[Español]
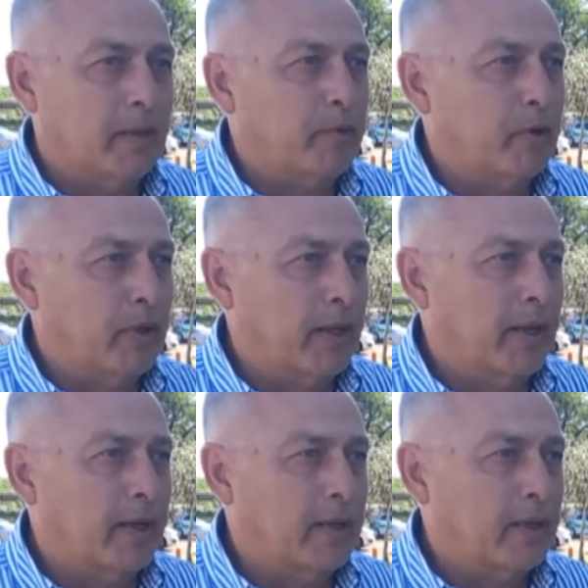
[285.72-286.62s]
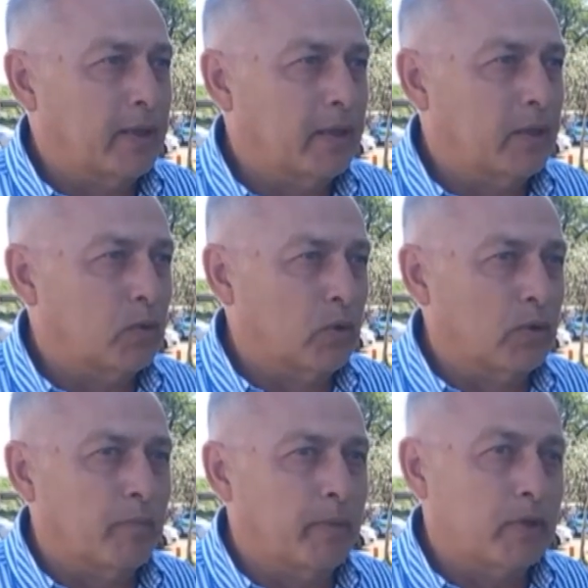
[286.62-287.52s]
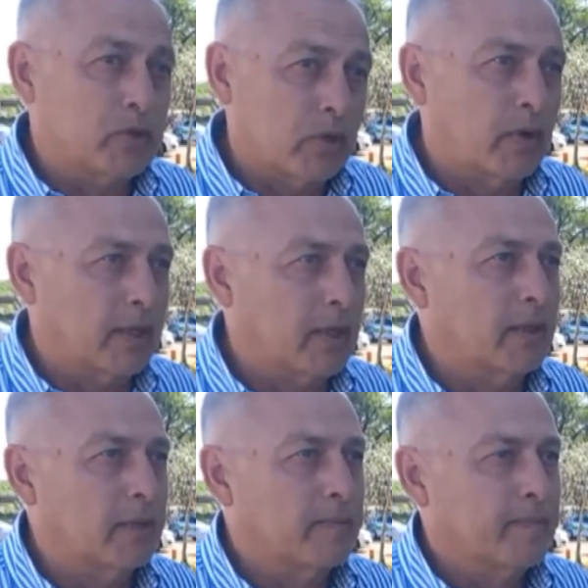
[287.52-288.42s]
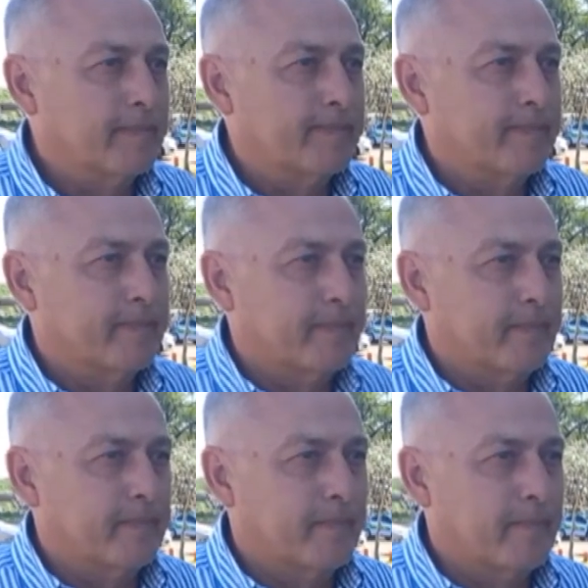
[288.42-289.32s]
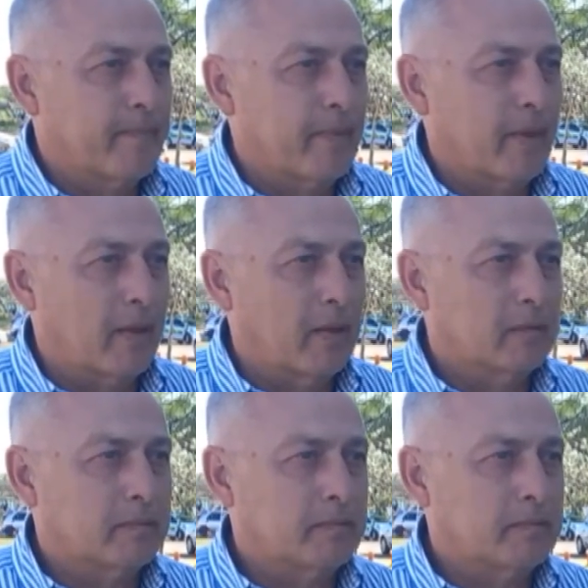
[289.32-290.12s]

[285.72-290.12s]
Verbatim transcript: tiene prioridad la gente que tiene turno, pero se los atiende. Estamos viendo acá una cuadra